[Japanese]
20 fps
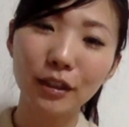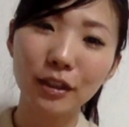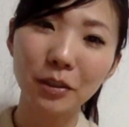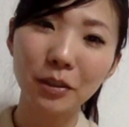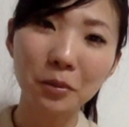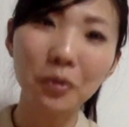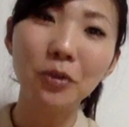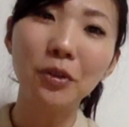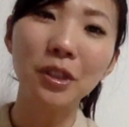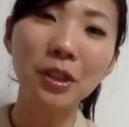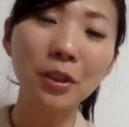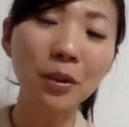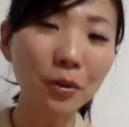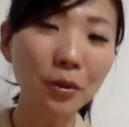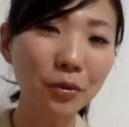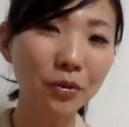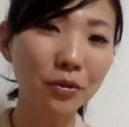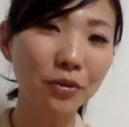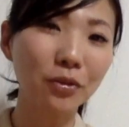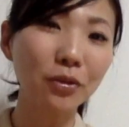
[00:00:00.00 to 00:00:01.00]
でも日
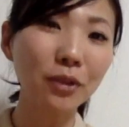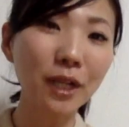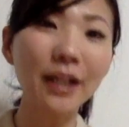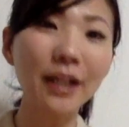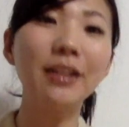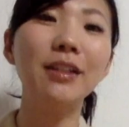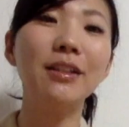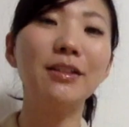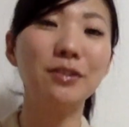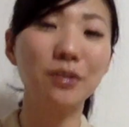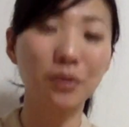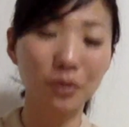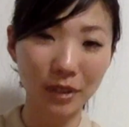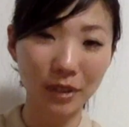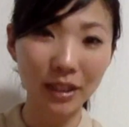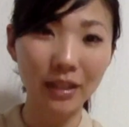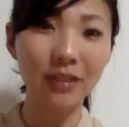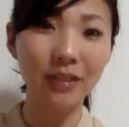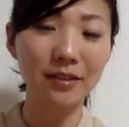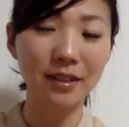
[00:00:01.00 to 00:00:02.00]
本ぐらいですよ
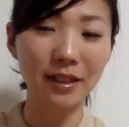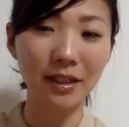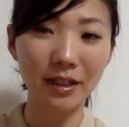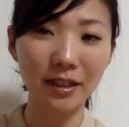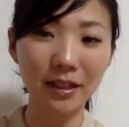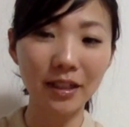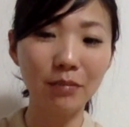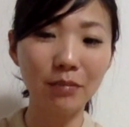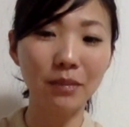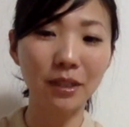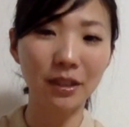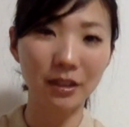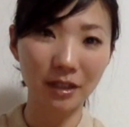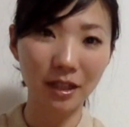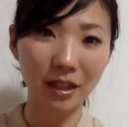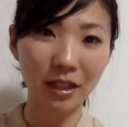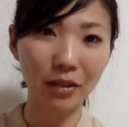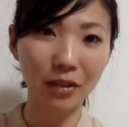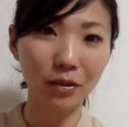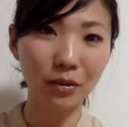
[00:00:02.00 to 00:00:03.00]
ねって、サラリーマンっ
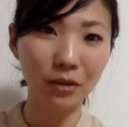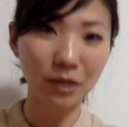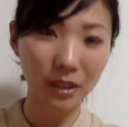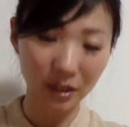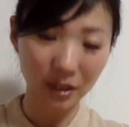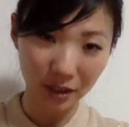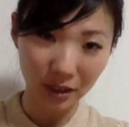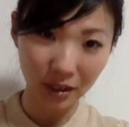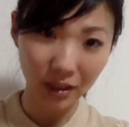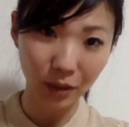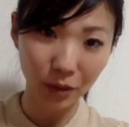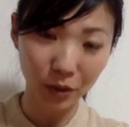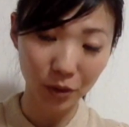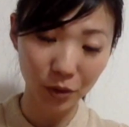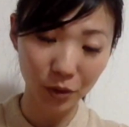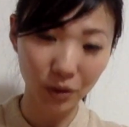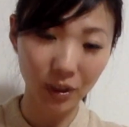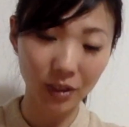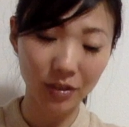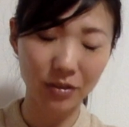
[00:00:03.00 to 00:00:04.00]
てのんきにお
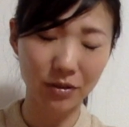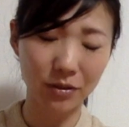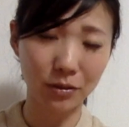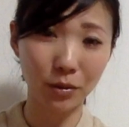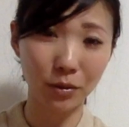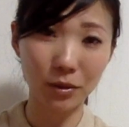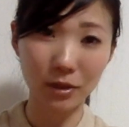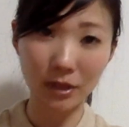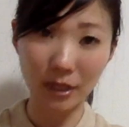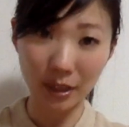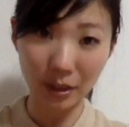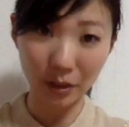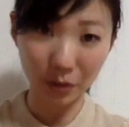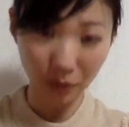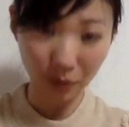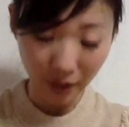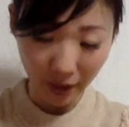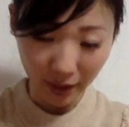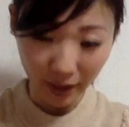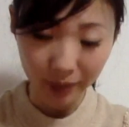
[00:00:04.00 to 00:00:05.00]
正月過ごしたりと
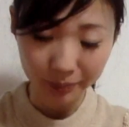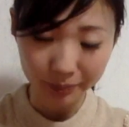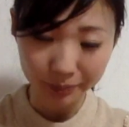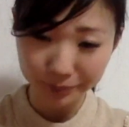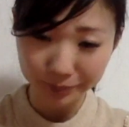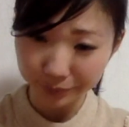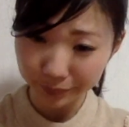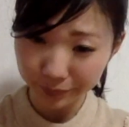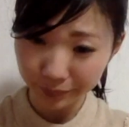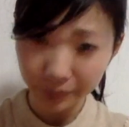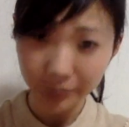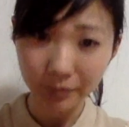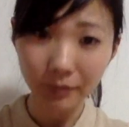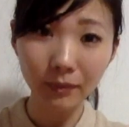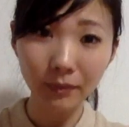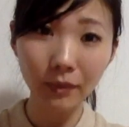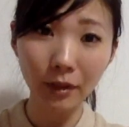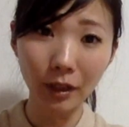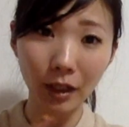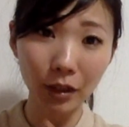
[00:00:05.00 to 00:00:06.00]
か、
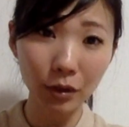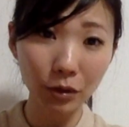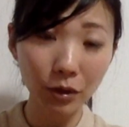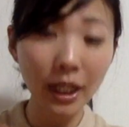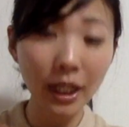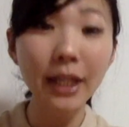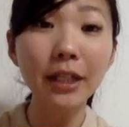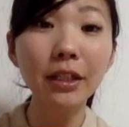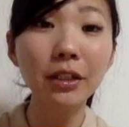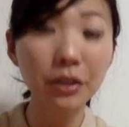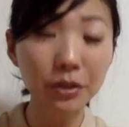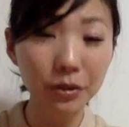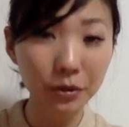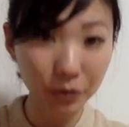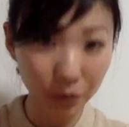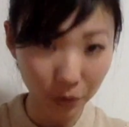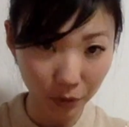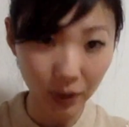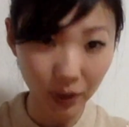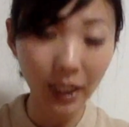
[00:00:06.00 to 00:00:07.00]
連休
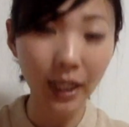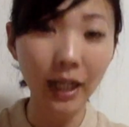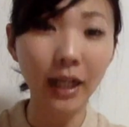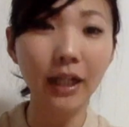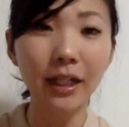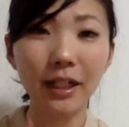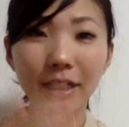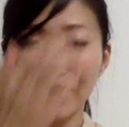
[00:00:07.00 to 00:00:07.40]
とか